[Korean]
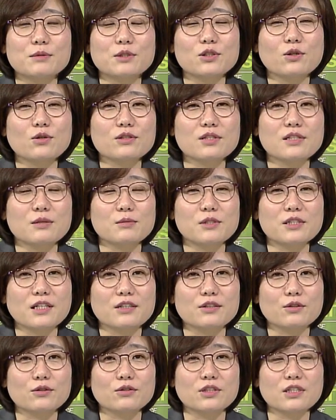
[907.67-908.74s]

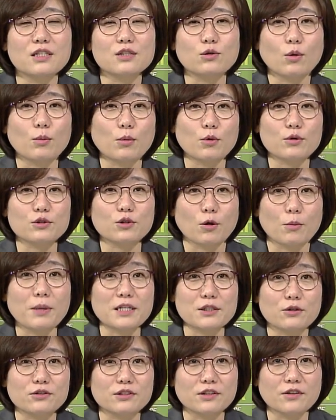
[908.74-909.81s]
시청자님들께서는 이 정보를
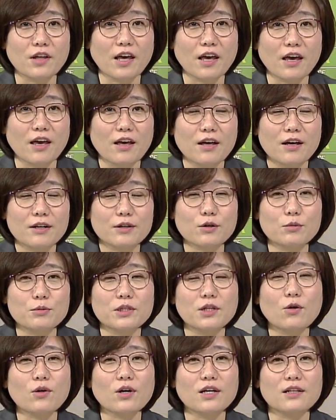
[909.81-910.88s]
접하셨는데 그럼
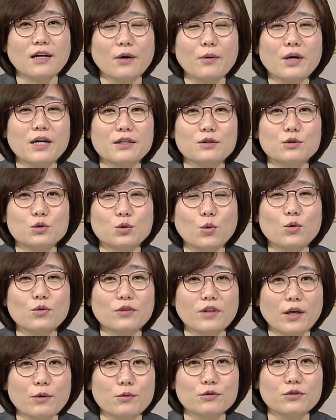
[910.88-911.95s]
이렇게 나와 있는 좋은
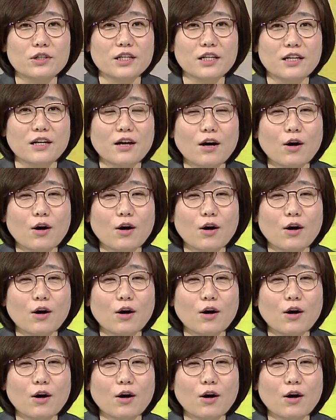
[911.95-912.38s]
내용들이